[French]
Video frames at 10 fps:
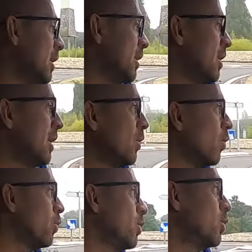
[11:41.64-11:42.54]
Et on
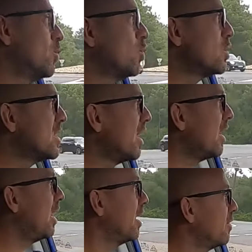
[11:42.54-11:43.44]
vous donne tout ça
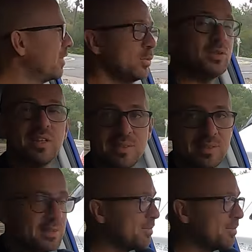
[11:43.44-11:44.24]
à la fin du test.